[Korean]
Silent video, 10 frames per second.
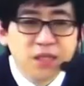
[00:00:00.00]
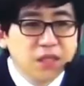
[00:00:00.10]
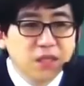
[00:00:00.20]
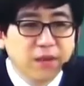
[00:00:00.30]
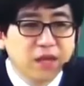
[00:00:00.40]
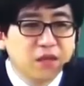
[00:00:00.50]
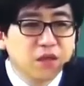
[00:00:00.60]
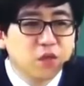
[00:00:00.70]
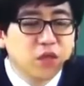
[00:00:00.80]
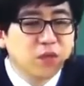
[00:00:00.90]
그 만든
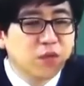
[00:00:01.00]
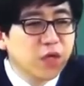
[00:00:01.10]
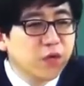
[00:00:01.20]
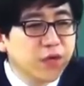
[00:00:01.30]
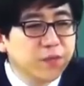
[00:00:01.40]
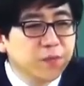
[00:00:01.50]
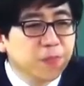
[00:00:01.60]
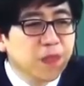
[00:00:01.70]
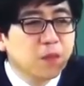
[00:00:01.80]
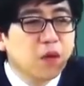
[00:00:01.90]
걸 우리가 뭐라고요?
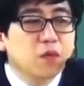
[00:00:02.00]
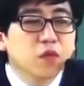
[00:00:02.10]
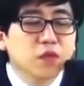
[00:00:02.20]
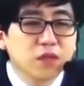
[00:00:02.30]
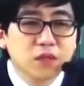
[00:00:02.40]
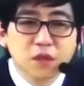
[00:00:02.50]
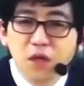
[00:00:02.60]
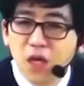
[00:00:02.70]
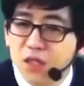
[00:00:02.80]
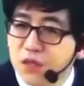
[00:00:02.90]
법으로서의
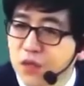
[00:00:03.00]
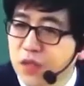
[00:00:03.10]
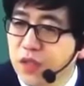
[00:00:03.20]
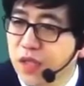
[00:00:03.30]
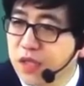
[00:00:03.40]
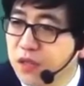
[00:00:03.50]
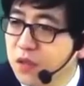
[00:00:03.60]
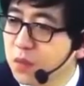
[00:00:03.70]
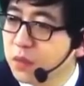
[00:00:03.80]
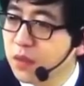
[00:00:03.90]
성격을 가지고 있는
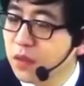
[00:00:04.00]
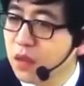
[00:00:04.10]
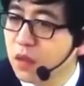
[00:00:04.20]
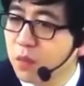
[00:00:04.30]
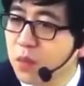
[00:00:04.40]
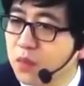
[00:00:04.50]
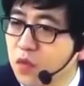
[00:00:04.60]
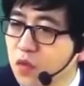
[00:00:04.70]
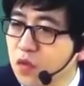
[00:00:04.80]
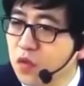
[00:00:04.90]
행정입법을
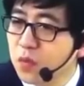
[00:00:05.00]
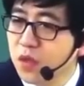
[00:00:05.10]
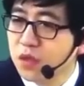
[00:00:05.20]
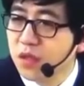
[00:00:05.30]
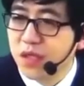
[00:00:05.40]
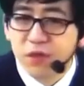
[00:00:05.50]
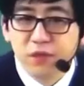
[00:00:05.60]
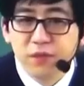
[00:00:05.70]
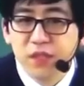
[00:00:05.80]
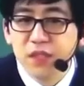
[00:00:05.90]
법규 명령이라고
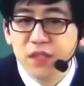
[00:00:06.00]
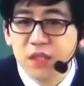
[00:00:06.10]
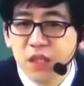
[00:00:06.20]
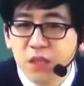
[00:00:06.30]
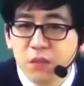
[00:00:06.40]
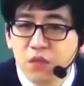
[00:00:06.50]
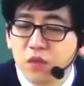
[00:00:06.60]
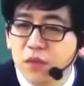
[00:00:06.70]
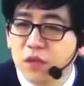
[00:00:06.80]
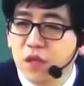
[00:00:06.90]
합니다. 법규
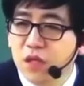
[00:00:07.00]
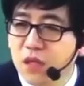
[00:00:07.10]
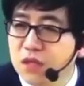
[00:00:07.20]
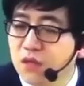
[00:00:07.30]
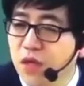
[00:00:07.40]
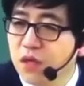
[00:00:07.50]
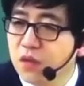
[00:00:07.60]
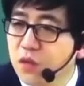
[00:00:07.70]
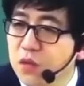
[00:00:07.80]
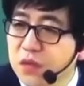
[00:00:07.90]
명령에 대해서 과연
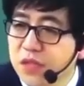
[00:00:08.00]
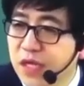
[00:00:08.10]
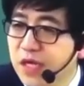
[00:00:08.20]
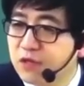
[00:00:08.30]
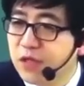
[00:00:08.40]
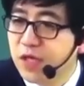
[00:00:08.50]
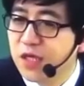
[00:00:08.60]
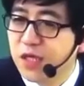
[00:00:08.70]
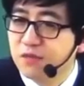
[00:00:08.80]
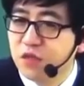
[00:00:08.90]
소송을 제기할 수
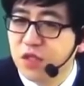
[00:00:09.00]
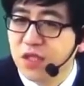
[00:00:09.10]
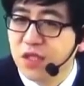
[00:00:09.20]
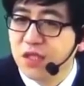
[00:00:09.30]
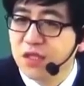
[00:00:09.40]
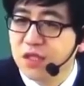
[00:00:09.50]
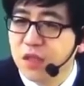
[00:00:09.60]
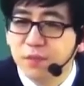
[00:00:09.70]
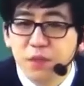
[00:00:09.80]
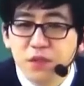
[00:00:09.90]
있겠는가 문제가
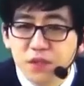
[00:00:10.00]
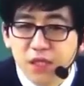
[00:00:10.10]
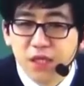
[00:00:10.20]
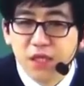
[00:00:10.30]
첫 번째.